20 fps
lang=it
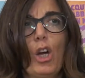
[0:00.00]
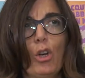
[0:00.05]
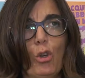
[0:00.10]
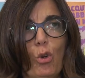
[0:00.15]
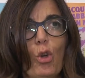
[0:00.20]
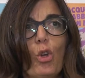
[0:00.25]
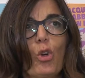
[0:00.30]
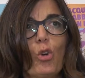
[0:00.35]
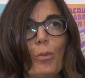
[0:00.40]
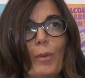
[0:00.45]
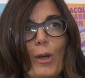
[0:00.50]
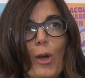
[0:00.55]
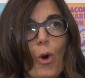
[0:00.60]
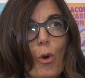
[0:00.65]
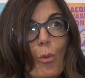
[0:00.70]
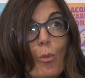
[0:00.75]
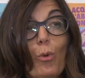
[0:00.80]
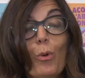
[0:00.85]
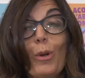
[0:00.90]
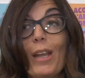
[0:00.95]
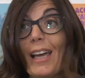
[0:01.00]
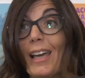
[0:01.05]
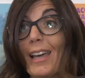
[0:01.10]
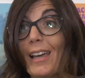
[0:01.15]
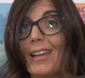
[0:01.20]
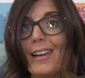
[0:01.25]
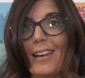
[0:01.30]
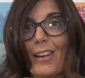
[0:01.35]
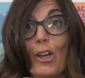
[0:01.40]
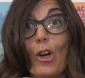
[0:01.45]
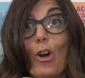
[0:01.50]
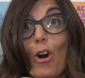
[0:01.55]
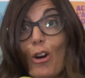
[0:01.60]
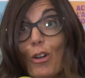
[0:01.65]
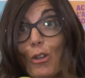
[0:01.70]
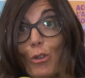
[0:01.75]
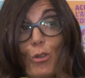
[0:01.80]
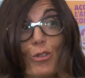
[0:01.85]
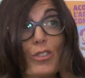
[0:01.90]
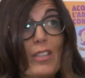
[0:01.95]
Noi come comune che
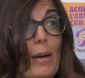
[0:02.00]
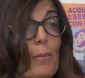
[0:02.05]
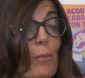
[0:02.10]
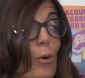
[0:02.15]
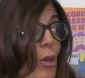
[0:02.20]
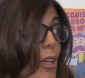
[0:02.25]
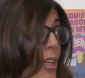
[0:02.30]
ricordo siamo